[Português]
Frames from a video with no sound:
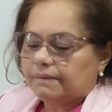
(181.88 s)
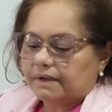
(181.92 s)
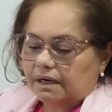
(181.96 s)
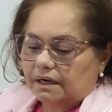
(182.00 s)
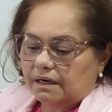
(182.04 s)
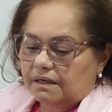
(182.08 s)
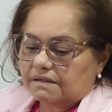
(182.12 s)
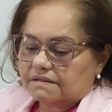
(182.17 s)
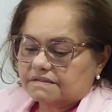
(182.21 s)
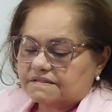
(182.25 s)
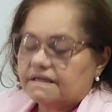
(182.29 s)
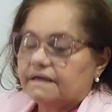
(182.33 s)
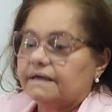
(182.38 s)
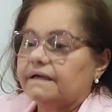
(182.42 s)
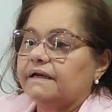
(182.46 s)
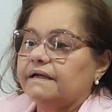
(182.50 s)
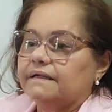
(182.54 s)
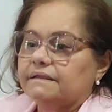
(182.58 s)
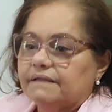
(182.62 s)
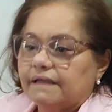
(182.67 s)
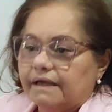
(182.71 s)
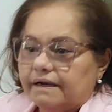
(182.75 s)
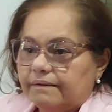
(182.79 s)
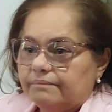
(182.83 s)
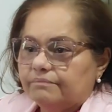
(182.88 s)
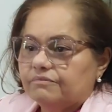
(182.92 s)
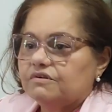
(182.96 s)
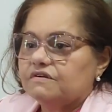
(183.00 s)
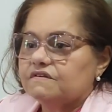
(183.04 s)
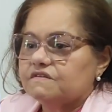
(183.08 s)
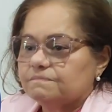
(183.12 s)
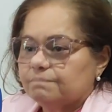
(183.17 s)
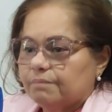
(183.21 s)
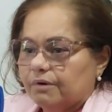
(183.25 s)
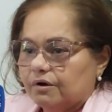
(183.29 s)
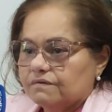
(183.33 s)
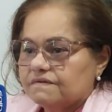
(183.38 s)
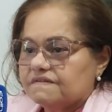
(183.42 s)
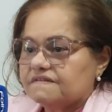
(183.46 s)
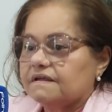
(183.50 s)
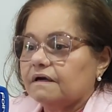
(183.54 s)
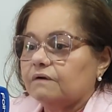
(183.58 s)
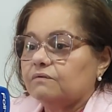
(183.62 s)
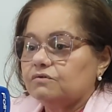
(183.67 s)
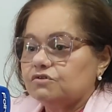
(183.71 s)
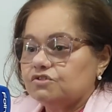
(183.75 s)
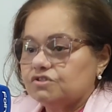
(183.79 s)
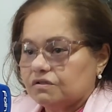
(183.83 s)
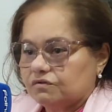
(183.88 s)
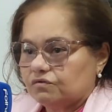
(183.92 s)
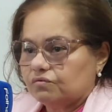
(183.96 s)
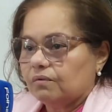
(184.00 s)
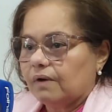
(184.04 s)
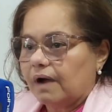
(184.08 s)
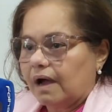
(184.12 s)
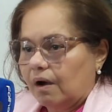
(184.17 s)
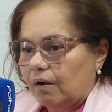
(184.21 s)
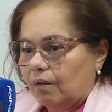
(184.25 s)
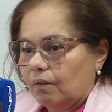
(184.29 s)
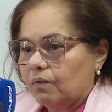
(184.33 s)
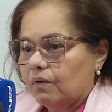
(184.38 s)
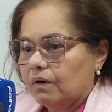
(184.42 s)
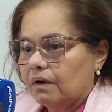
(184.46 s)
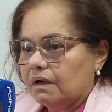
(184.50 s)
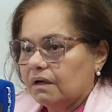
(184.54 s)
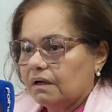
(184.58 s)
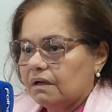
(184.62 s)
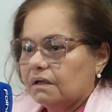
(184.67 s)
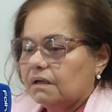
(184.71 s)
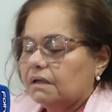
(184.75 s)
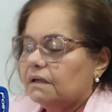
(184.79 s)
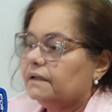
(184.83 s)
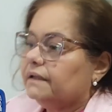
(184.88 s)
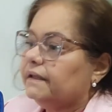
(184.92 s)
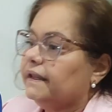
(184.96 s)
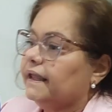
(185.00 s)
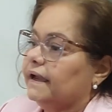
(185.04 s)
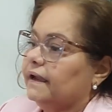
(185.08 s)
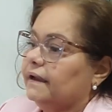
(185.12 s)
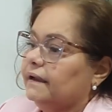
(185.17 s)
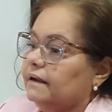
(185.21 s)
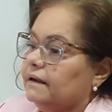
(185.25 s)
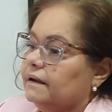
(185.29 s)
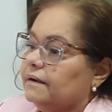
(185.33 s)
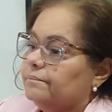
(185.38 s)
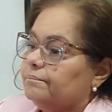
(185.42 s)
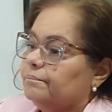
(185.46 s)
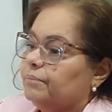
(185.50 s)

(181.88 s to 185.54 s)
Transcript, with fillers: pela secretária municipal de saúde atual, né?